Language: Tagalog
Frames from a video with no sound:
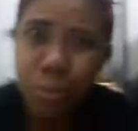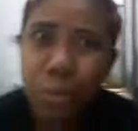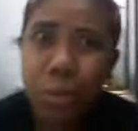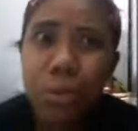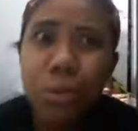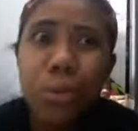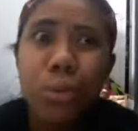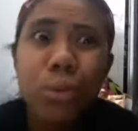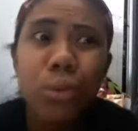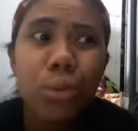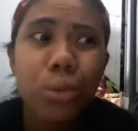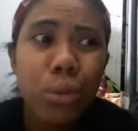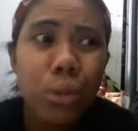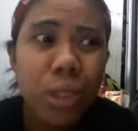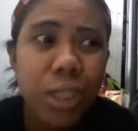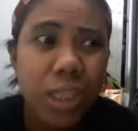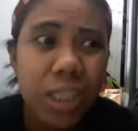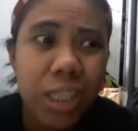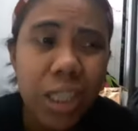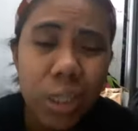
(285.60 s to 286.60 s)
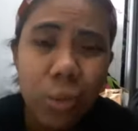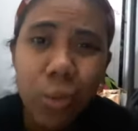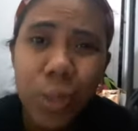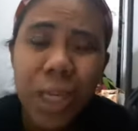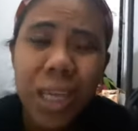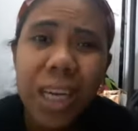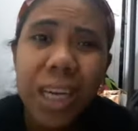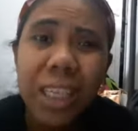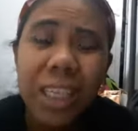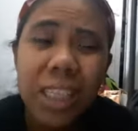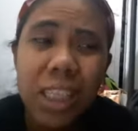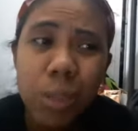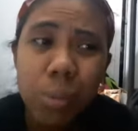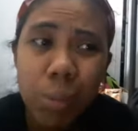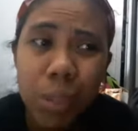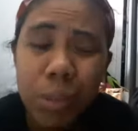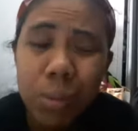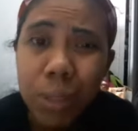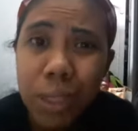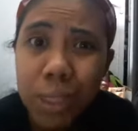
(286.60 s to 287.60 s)
mo yung toys dyan, wala ka ng
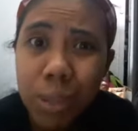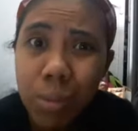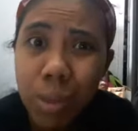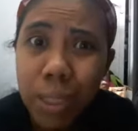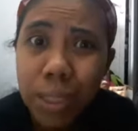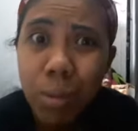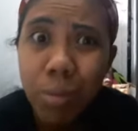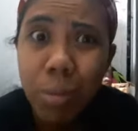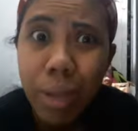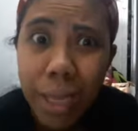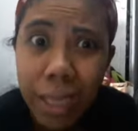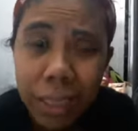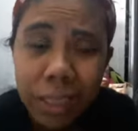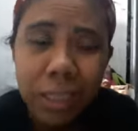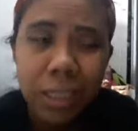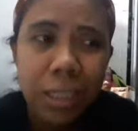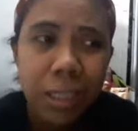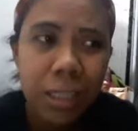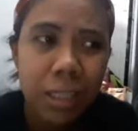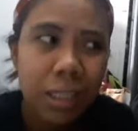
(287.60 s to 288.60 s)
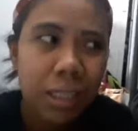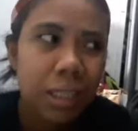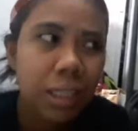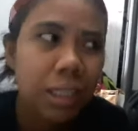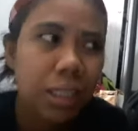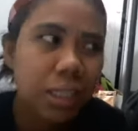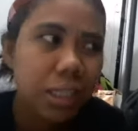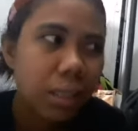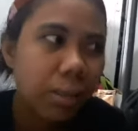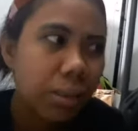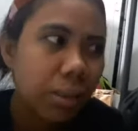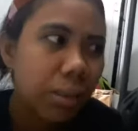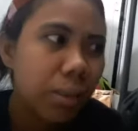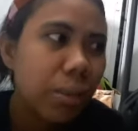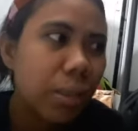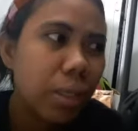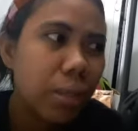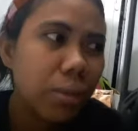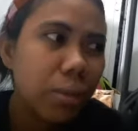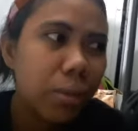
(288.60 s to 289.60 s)
space para sa mga damit. Sabi ko
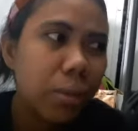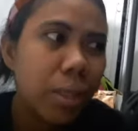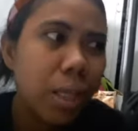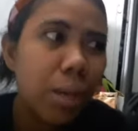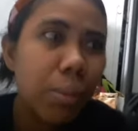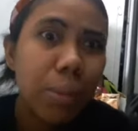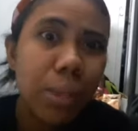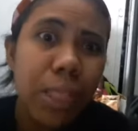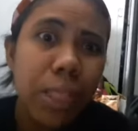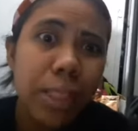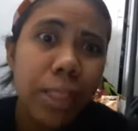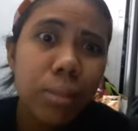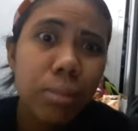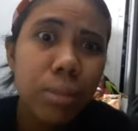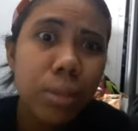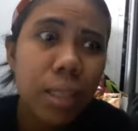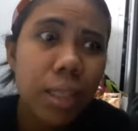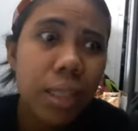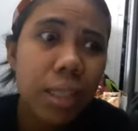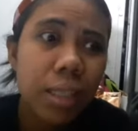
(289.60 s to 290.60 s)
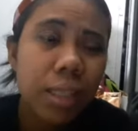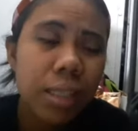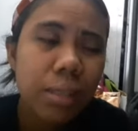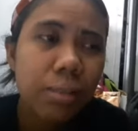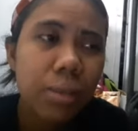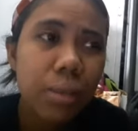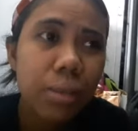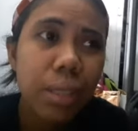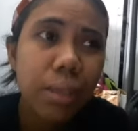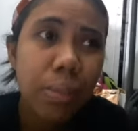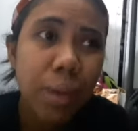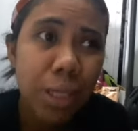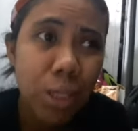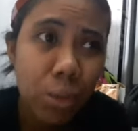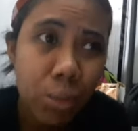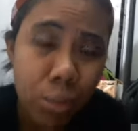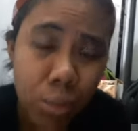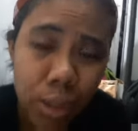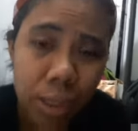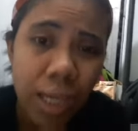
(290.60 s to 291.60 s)
ganun. Ba't hindi mo na lang, sabi ko,
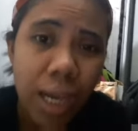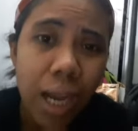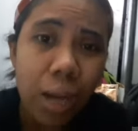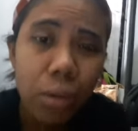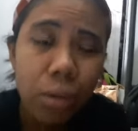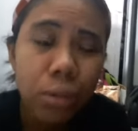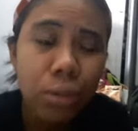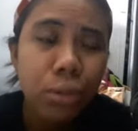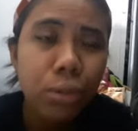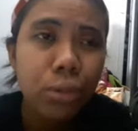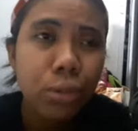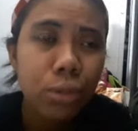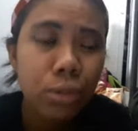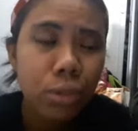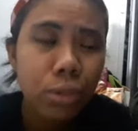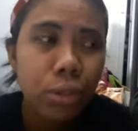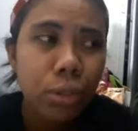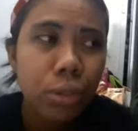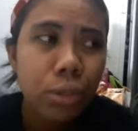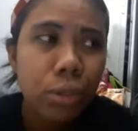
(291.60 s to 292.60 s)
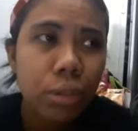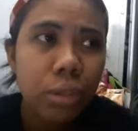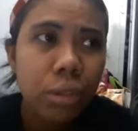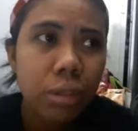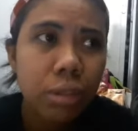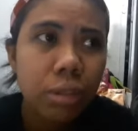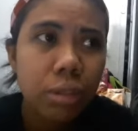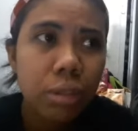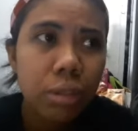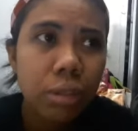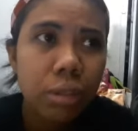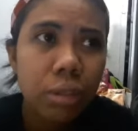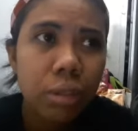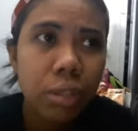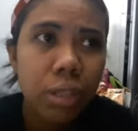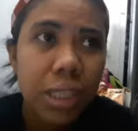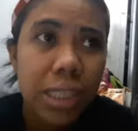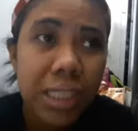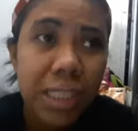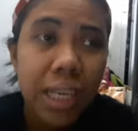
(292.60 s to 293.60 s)
ipasok mo sa kahon.
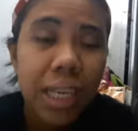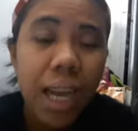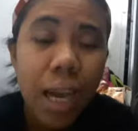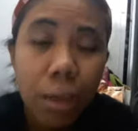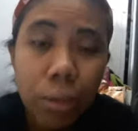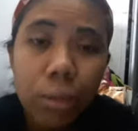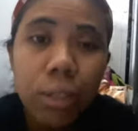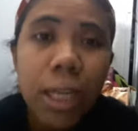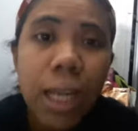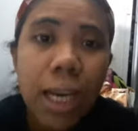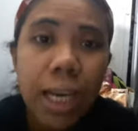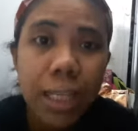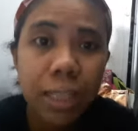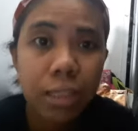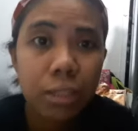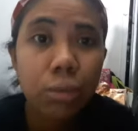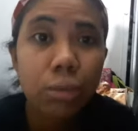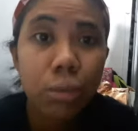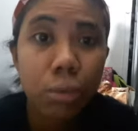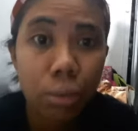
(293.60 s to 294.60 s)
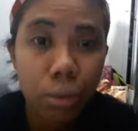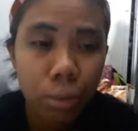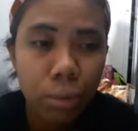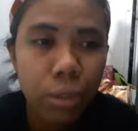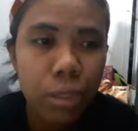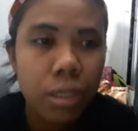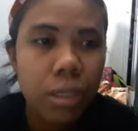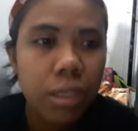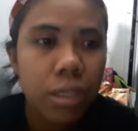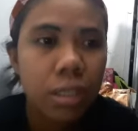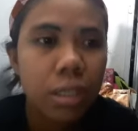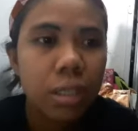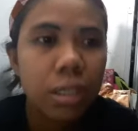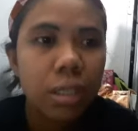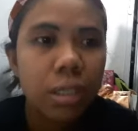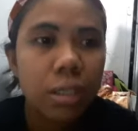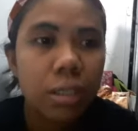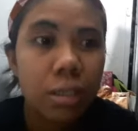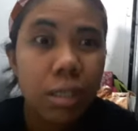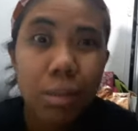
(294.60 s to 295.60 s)
Isang kahon lahat yung toys.
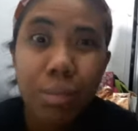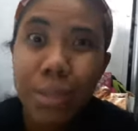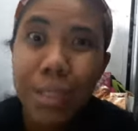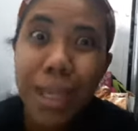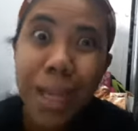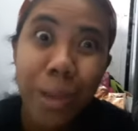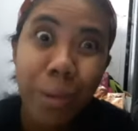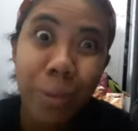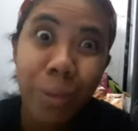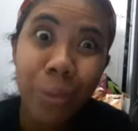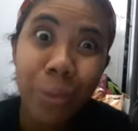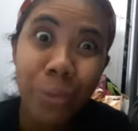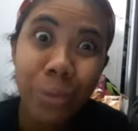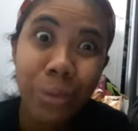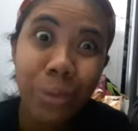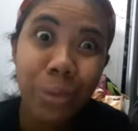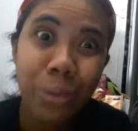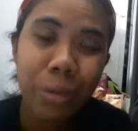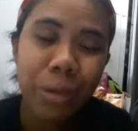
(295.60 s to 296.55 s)
Sabi niya, ay oo no.